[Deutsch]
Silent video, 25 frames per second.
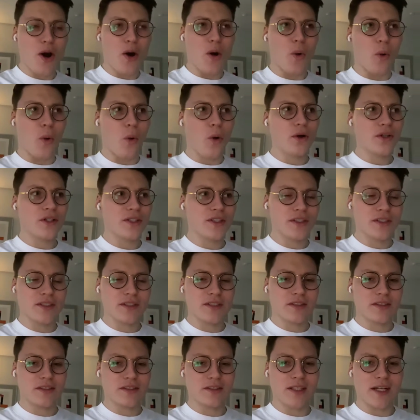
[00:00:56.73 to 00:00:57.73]
ohne
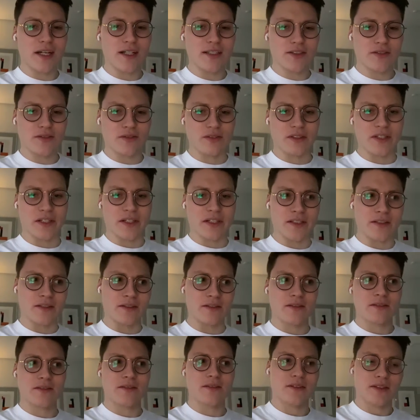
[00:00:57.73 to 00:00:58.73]
da zu sein,
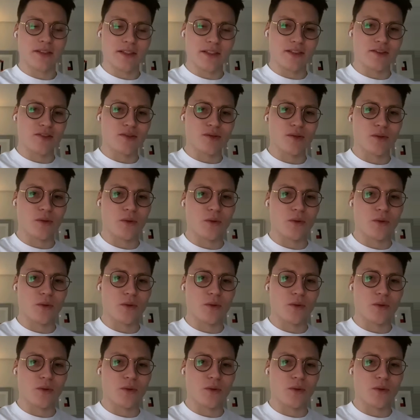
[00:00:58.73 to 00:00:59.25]
also